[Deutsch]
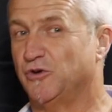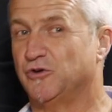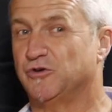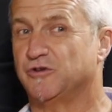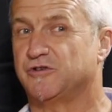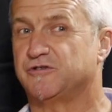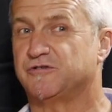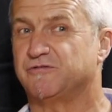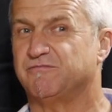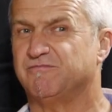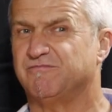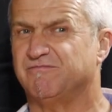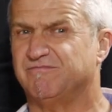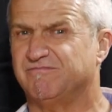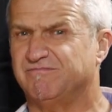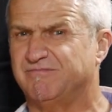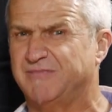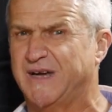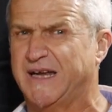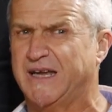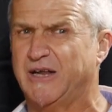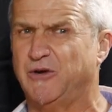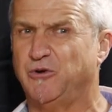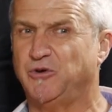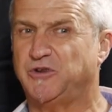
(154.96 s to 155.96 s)
Und
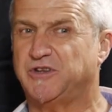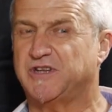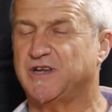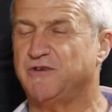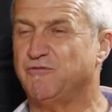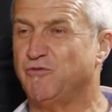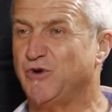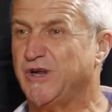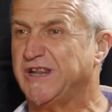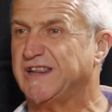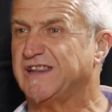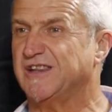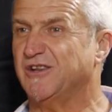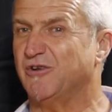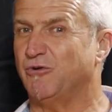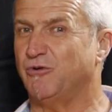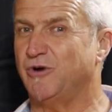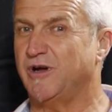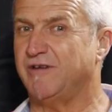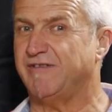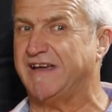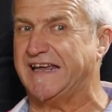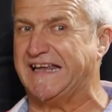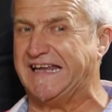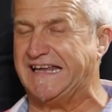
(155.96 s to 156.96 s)
meine Eltern wollten
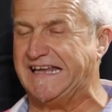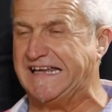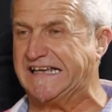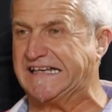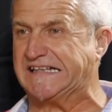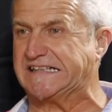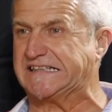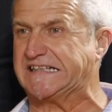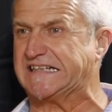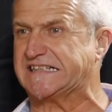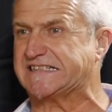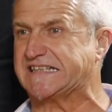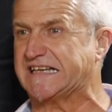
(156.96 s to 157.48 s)
alle eher,